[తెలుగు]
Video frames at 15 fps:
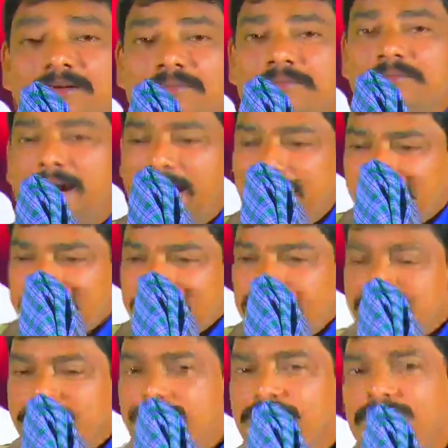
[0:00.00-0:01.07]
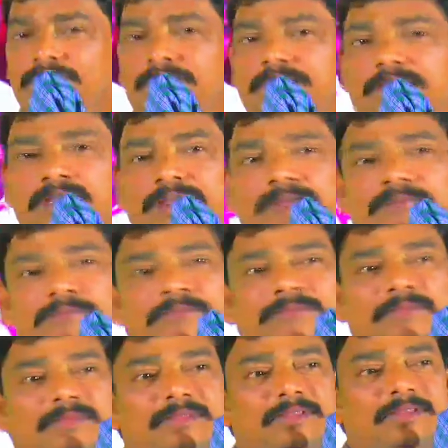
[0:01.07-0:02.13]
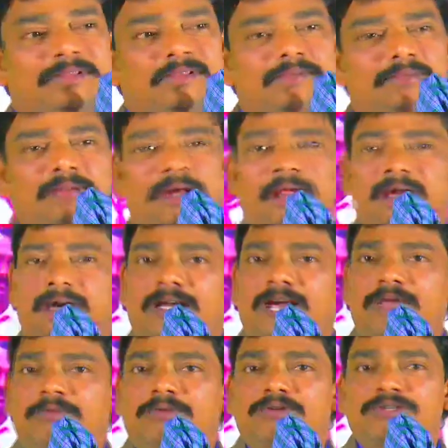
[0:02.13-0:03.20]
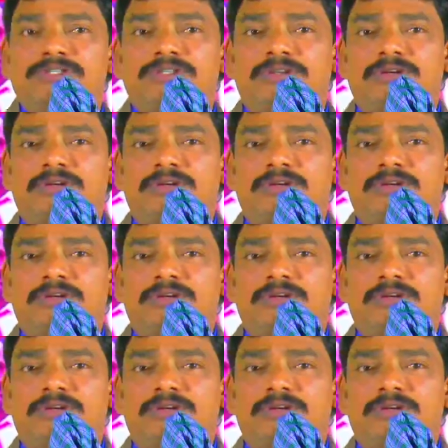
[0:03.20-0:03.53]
మాట ఇచ్చామనుకోండి ఫలానా టైంకి వస్తాం